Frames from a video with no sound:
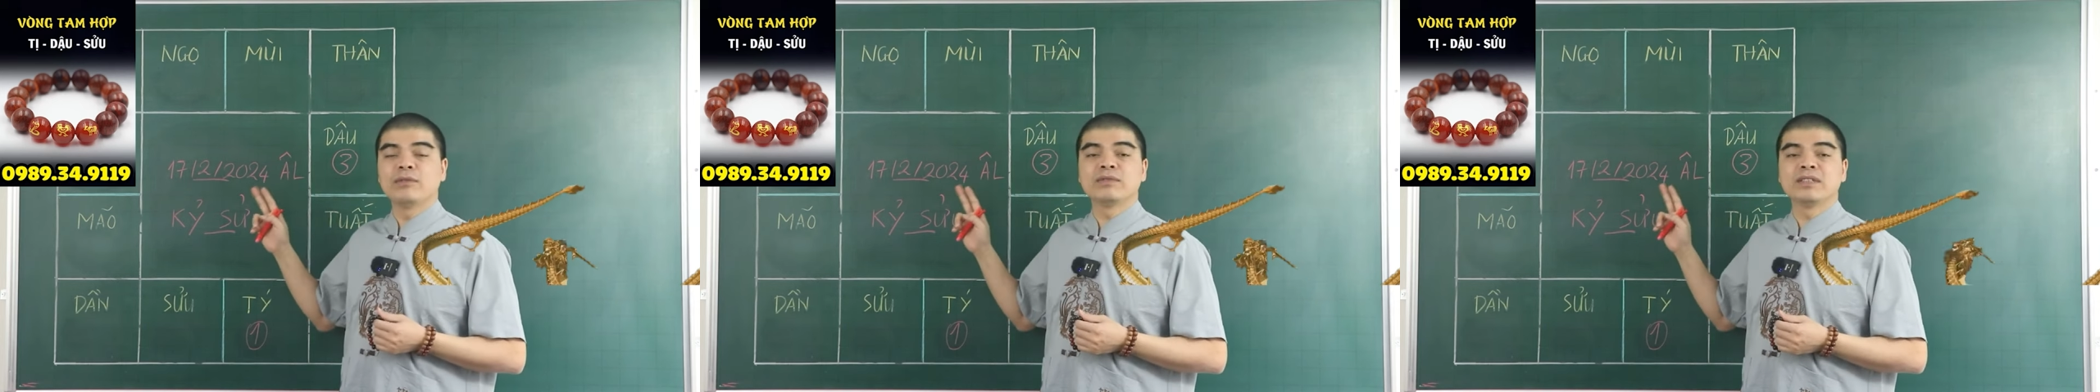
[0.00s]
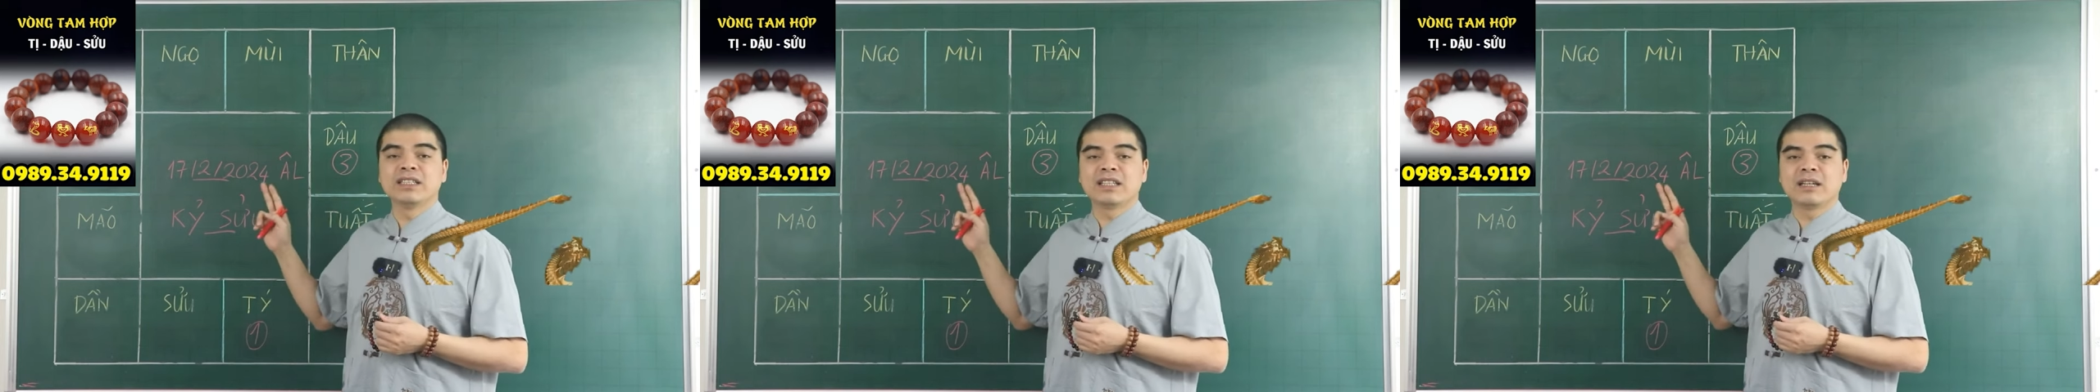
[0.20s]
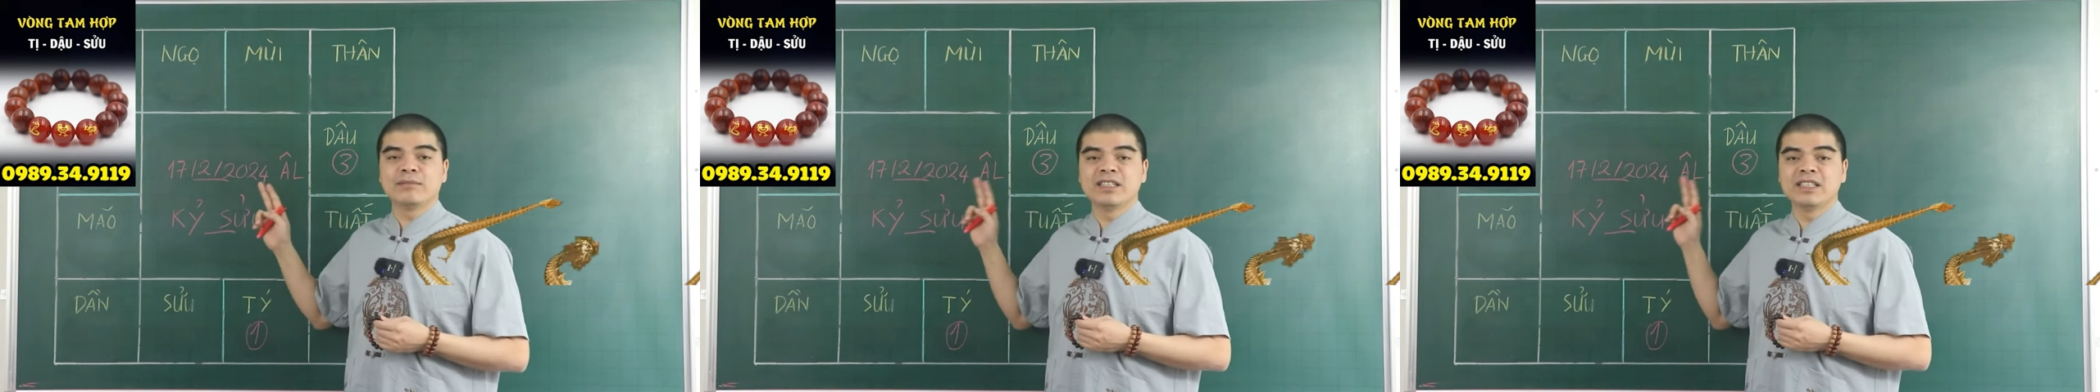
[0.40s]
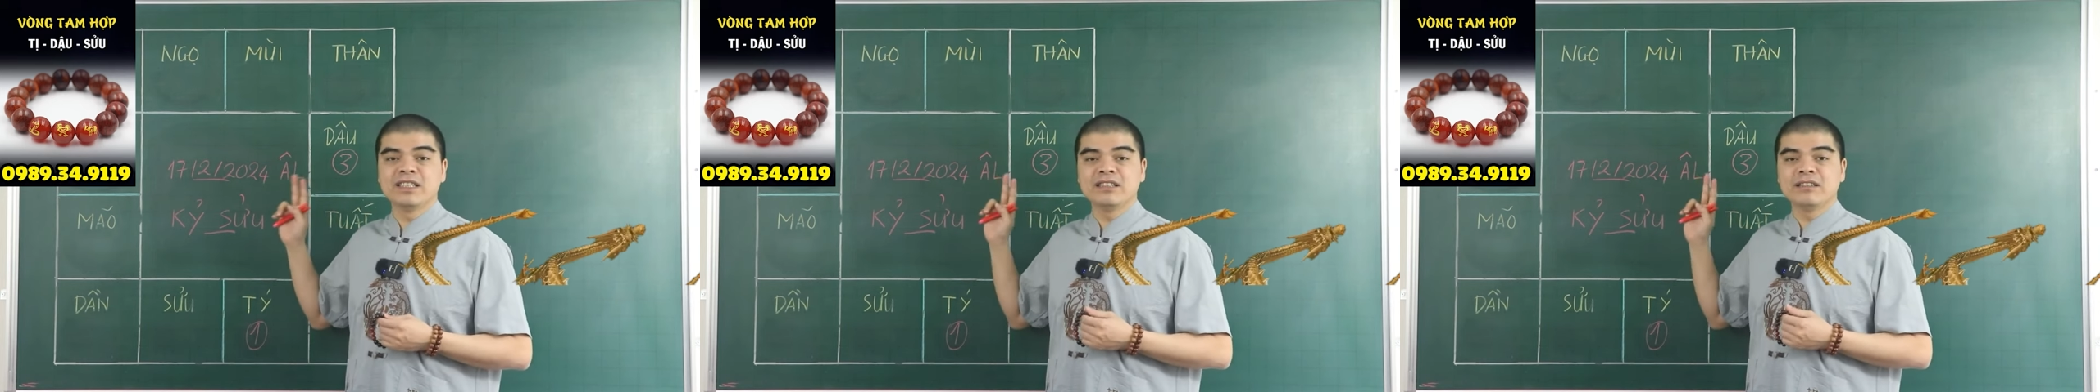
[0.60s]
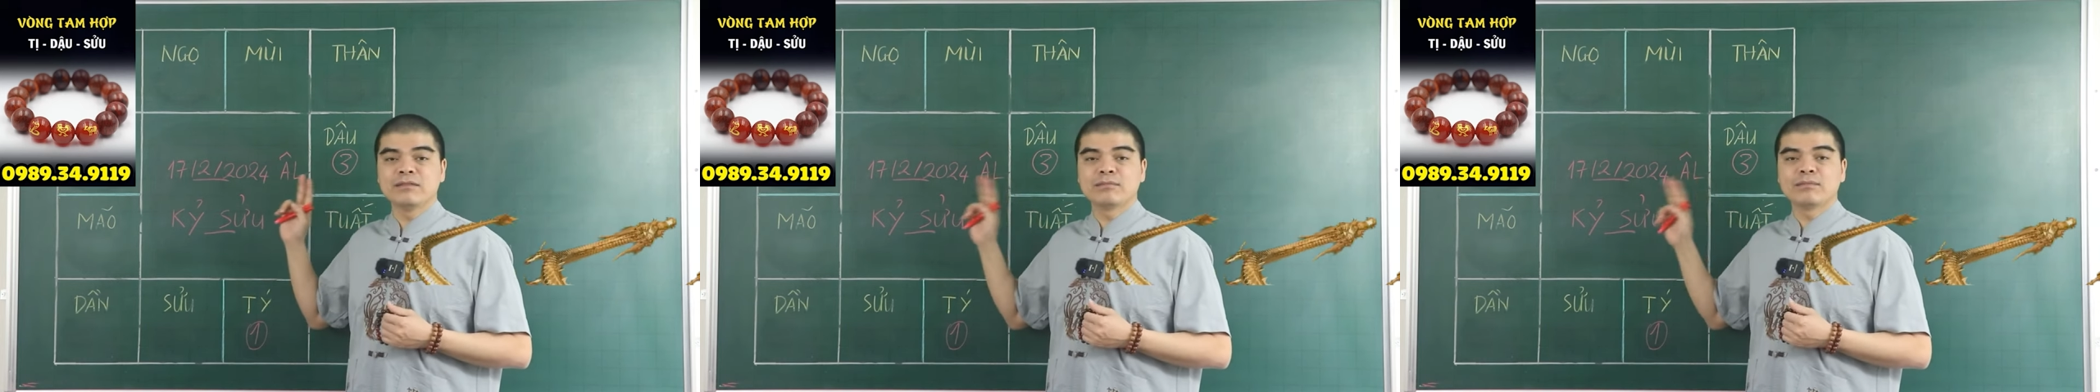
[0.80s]

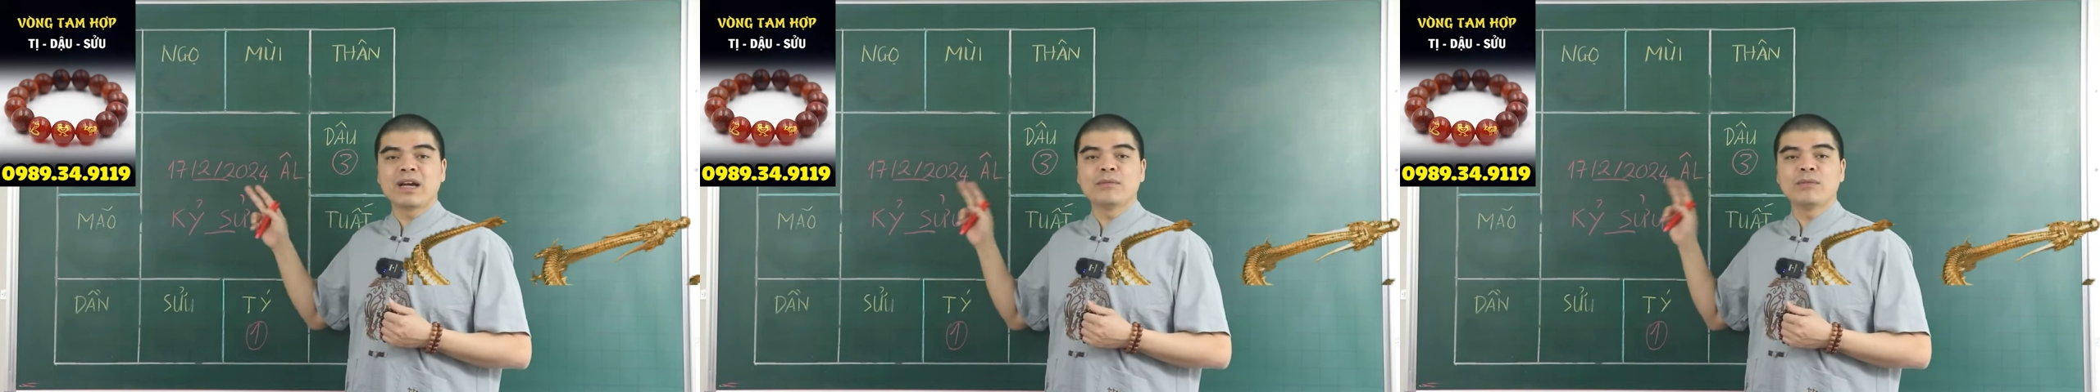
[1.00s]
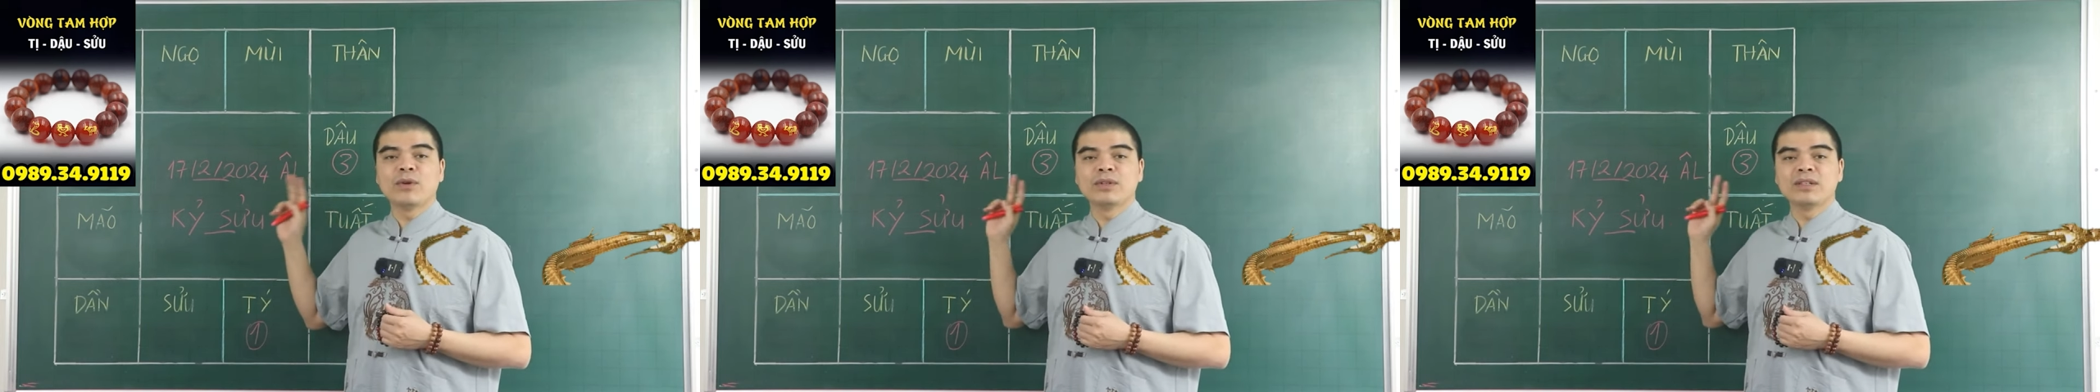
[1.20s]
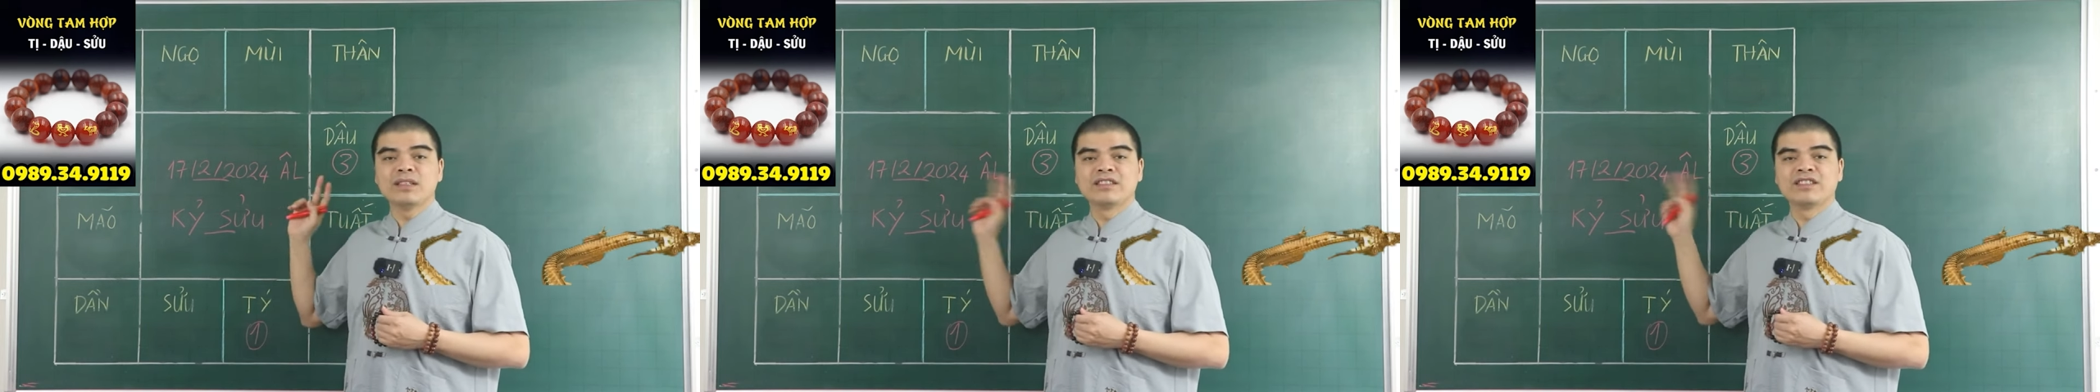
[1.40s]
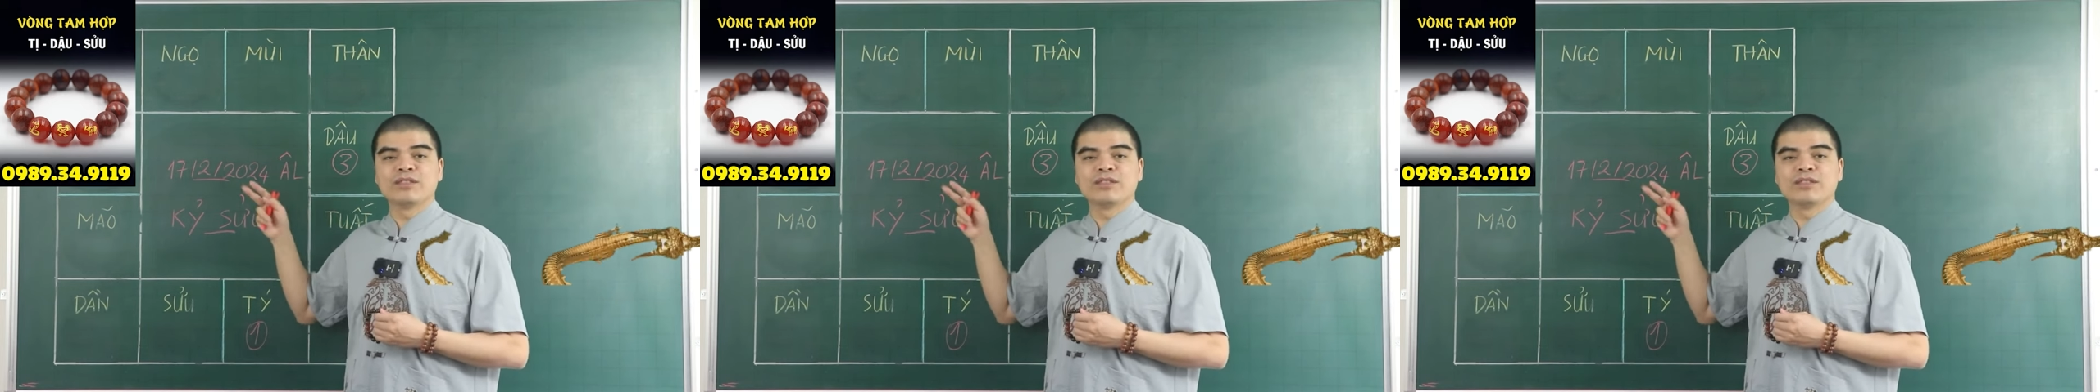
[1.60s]
0989 34